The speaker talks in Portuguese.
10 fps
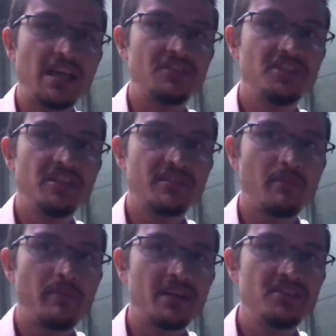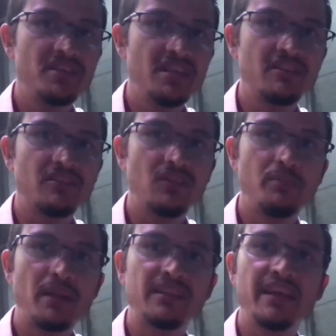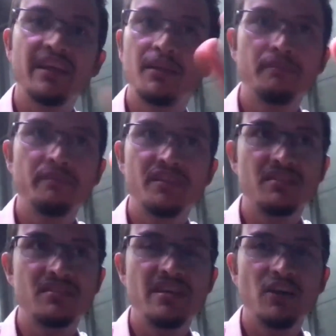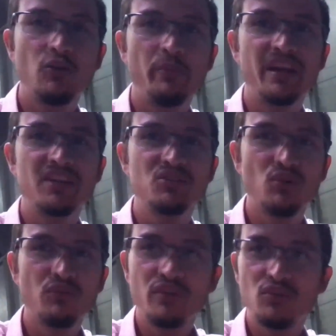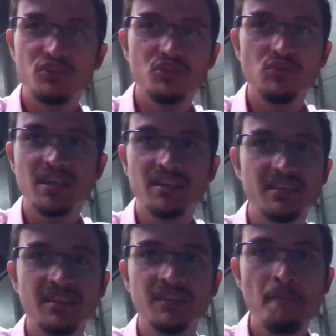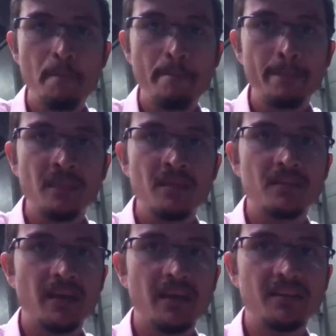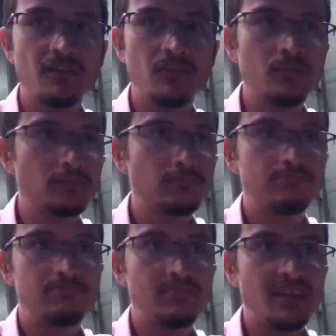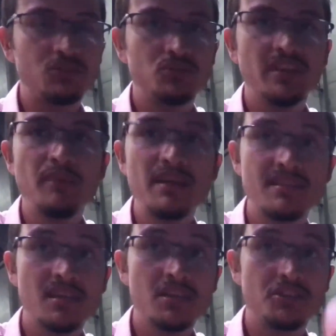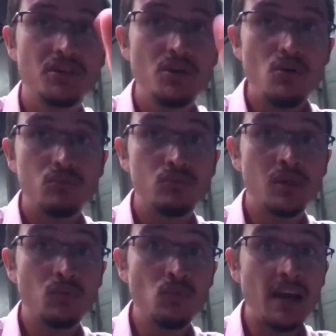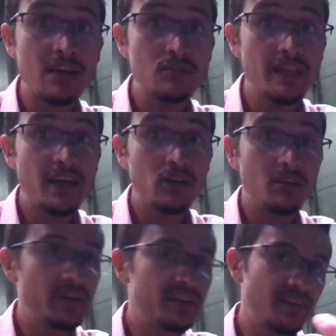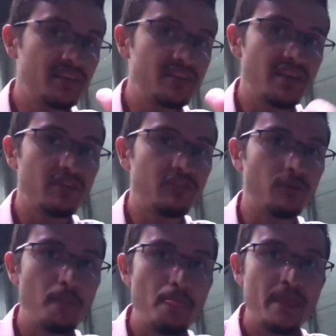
olhadinha, uma escapadinha ali, ó, olha pra tela, se recupera de novo e continua cantando, né? Então, tá ajudando bastante. Um, um caso legal também que isso aqui serve, ó.